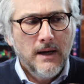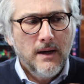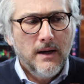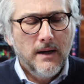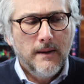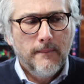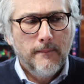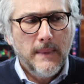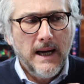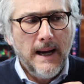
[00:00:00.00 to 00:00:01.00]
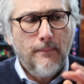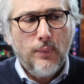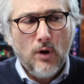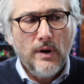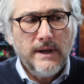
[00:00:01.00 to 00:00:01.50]
Ehm, e
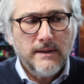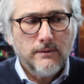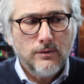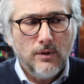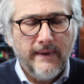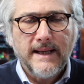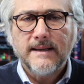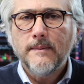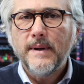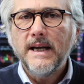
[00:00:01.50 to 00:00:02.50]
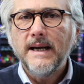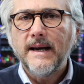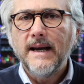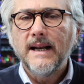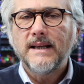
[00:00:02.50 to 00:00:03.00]
poi dovete sapere
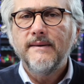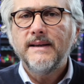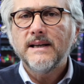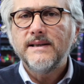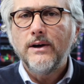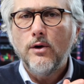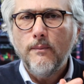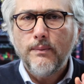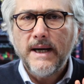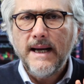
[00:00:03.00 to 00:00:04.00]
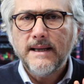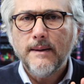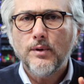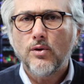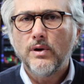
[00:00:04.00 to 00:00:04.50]
che l'attività si completa
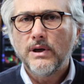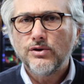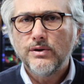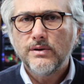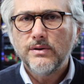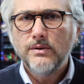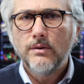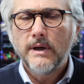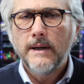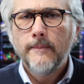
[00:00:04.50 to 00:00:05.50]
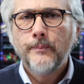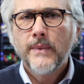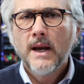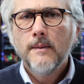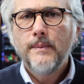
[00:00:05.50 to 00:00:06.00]
proprio con la gestione,
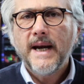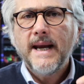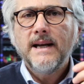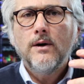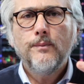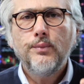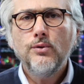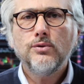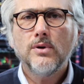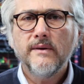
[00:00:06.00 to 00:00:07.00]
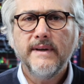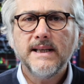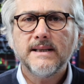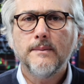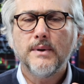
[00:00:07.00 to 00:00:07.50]
perché da un punto di
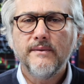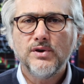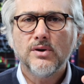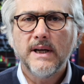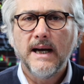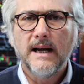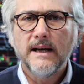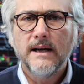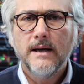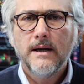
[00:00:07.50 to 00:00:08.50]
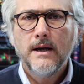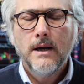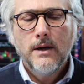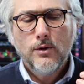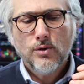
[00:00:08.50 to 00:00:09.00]
vista previsionale
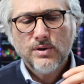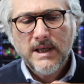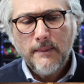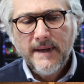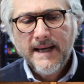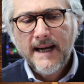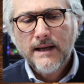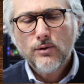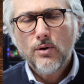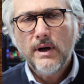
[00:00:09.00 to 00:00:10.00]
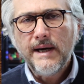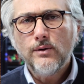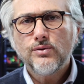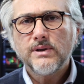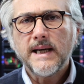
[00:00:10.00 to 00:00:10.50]
non siamo in grado e
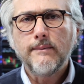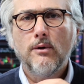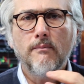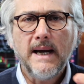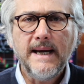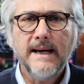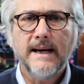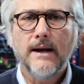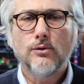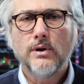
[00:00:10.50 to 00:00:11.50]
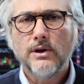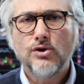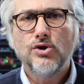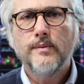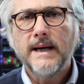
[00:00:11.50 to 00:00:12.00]
non saremo mai in grado di
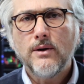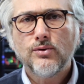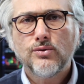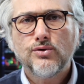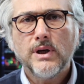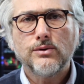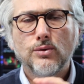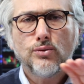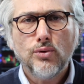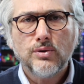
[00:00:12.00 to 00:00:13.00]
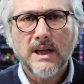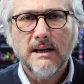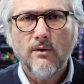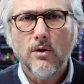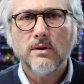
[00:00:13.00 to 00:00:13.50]
anticipare con successo tutte le
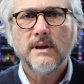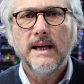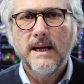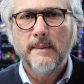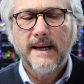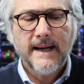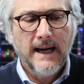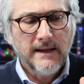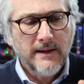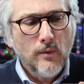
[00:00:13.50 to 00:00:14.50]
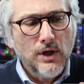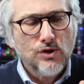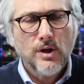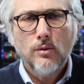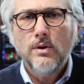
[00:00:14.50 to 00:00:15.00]
volte i mercati. Quindi
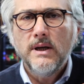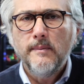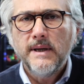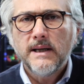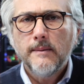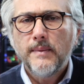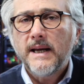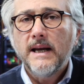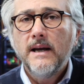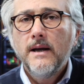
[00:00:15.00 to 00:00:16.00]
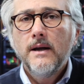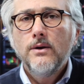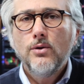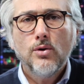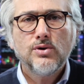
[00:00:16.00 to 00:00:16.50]
c'è un limite perché
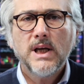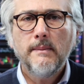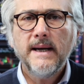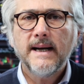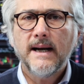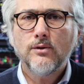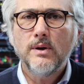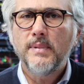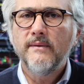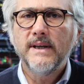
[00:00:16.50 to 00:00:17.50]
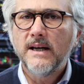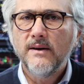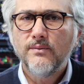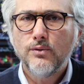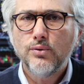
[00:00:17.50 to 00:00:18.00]
non siamo in grado di prevedere il
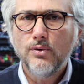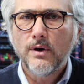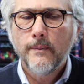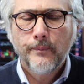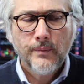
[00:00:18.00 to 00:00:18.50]
futuro.